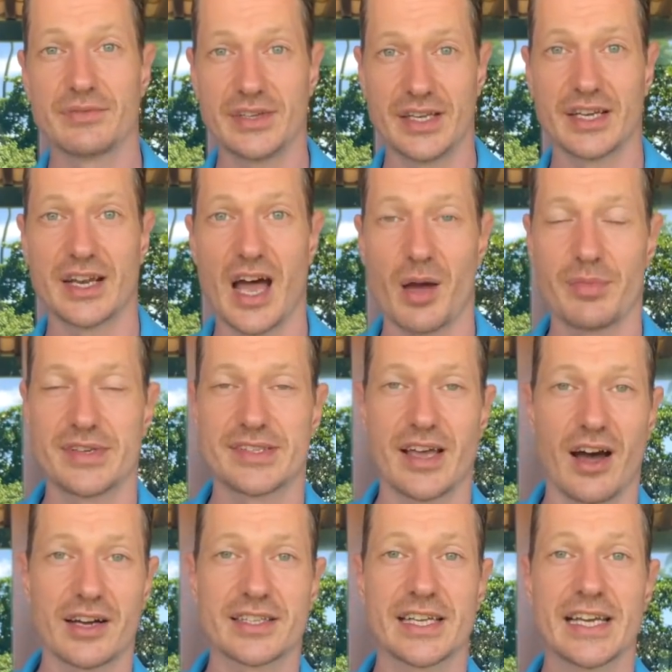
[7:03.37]
wie der Name
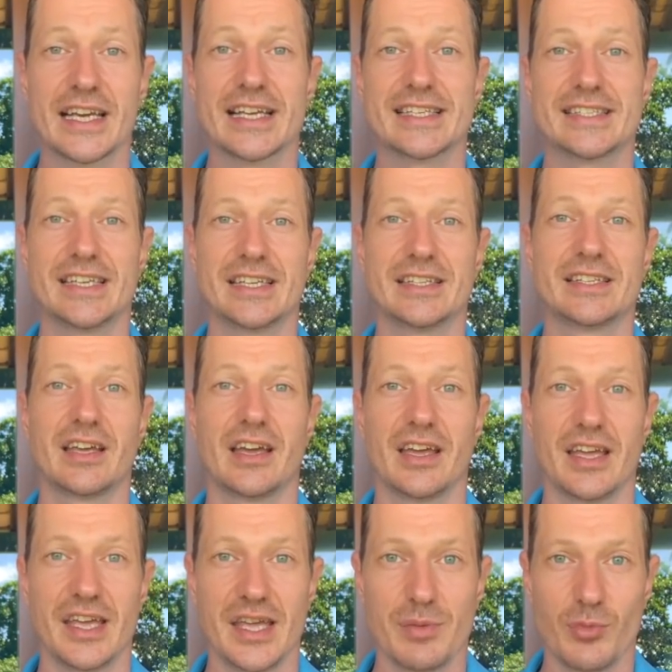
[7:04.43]
sagt, sind
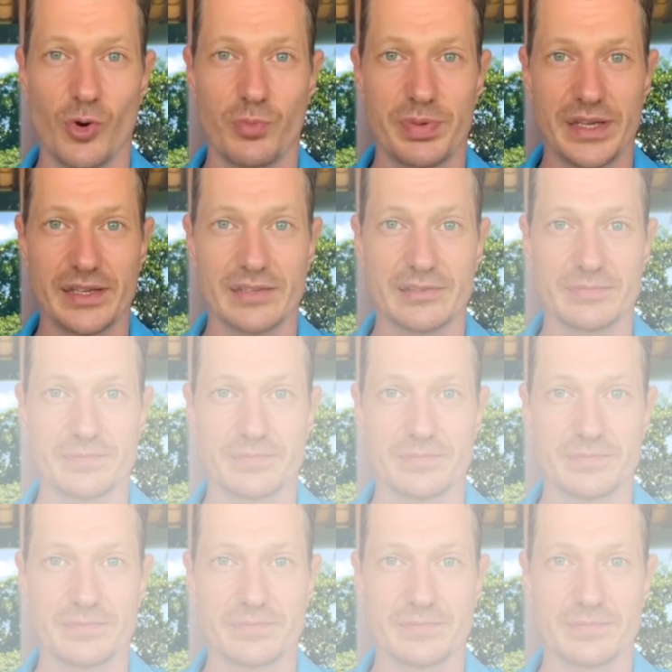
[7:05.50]
immobil.